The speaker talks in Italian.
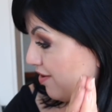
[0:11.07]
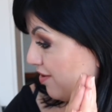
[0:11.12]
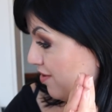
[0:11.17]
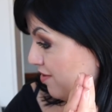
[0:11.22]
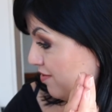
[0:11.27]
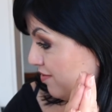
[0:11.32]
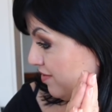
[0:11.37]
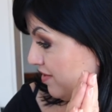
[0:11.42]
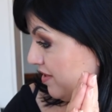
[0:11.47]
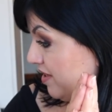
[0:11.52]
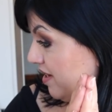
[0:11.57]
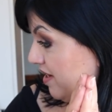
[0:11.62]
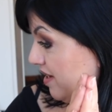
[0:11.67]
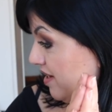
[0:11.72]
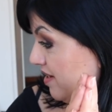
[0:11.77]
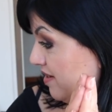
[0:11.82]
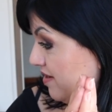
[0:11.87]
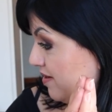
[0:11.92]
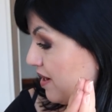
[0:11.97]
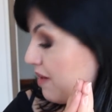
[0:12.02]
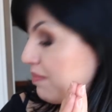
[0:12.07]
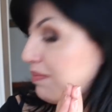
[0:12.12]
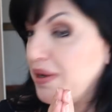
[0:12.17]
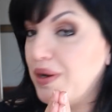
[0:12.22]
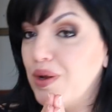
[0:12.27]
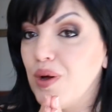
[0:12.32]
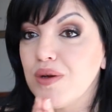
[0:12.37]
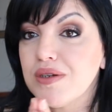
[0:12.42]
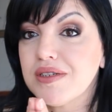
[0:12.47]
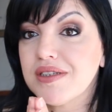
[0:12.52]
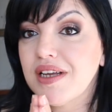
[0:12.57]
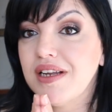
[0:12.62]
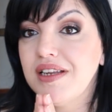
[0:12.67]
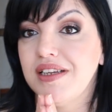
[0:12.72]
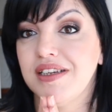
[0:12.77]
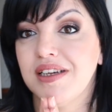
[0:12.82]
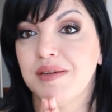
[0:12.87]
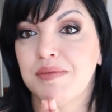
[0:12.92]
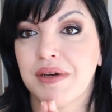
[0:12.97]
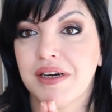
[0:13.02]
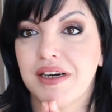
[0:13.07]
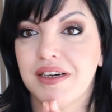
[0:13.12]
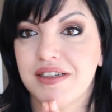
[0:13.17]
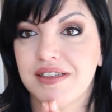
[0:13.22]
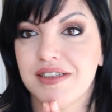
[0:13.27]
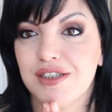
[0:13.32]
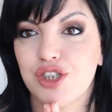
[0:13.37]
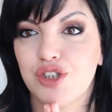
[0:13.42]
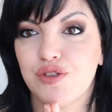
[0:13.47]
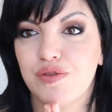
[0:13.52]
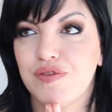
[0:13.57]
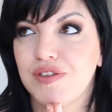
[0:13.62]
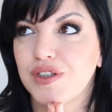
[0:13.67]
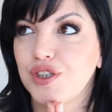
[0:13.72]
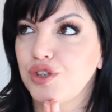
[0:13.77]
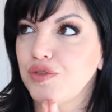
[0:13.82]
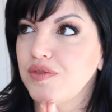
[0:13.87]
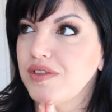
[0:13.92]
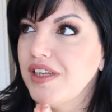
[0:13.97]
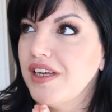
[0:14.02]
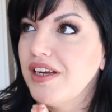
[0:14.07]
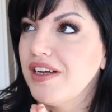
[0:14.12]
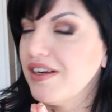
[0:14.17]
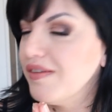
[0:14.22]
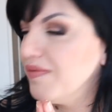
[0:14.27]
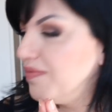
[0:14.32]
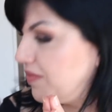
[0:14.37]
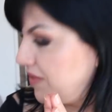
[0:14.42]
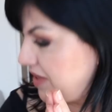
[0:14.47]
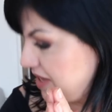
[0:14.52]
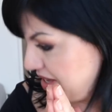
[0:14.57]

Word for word: ho un, una pelosa lì che magari adesso vi faccio vedere